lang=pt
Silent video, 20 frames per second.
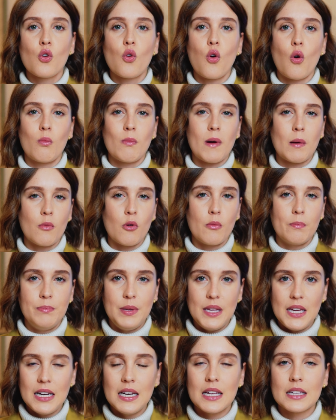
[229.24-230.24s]
com uma
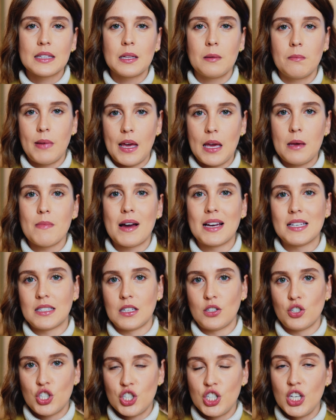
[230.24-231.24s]
mobília também mais
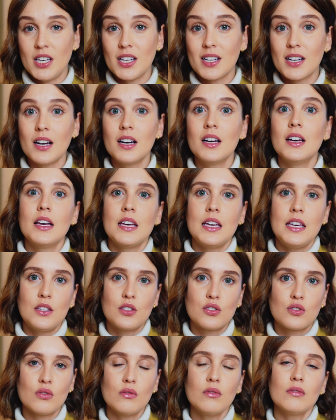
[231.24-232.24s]
antiga.
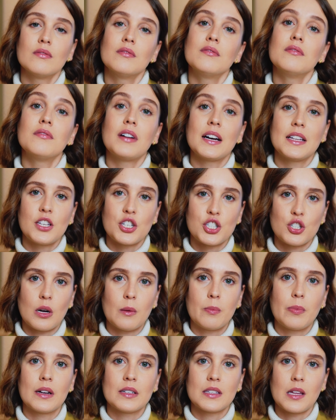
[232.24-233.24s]
Isso vai deixar o
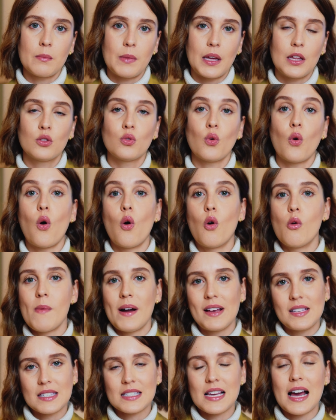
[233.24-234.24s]
apartamento ou
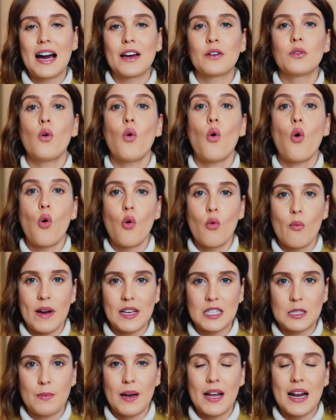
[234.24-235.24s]
mais caro ou
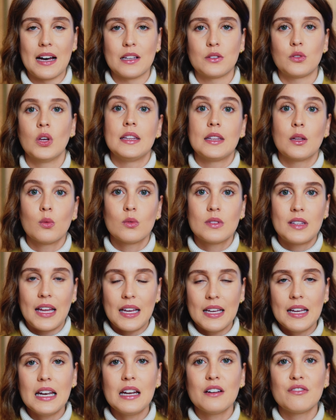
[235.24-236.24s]
mais barato. Então
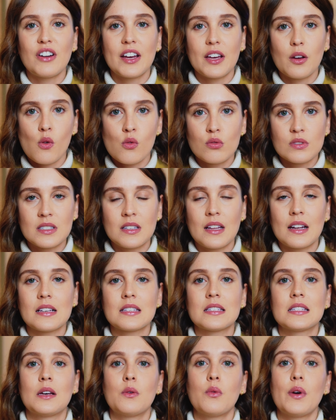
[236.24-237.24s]
tem que levar em
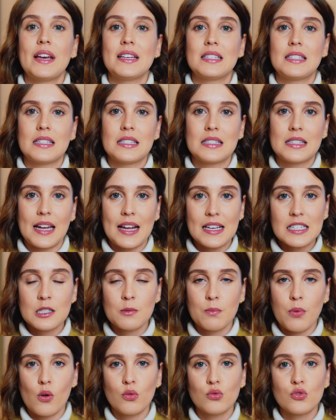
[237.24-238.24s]
consideração esses
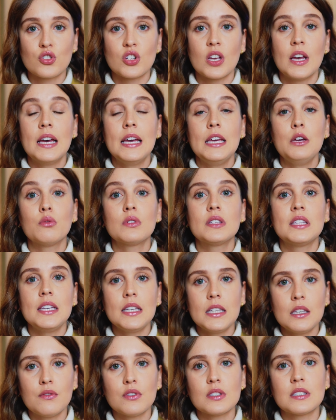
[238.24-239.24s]
três pontos e o
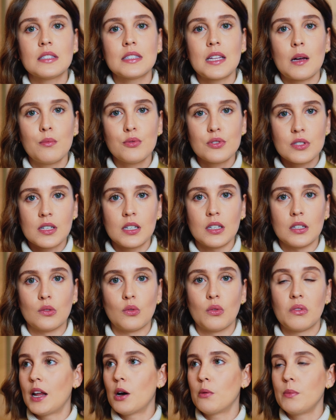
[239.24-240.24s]
que, que você está
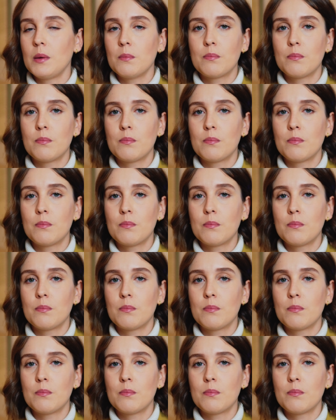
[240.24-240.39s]
buscando. Não me